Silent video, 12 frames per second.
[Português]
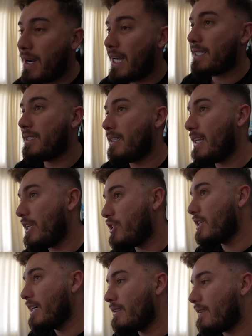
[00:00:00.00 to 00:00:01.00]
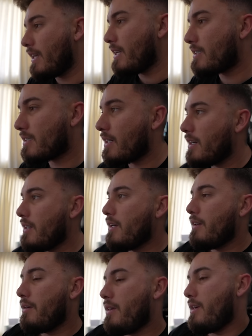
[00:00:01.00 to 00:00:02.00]
a casa dele é gigantesca
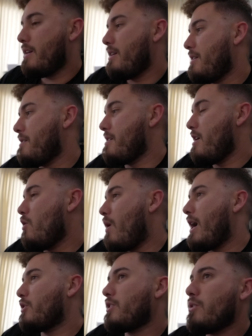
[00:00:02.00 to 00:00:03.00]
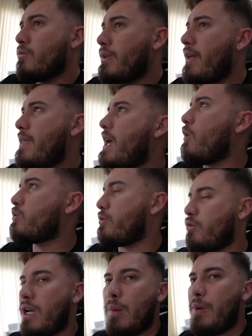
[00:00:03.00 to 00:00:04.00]
e eu acho que não teria
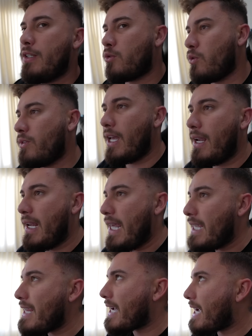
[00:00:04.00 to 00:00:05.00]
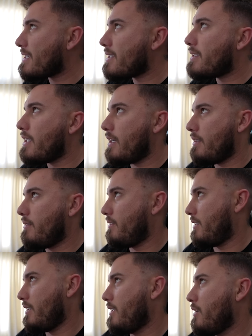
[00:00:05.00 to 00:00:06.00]
outro lugar para ele esconder além da casa dele,
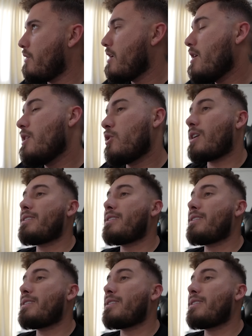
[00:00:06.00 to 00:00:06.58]
entendeu? Só que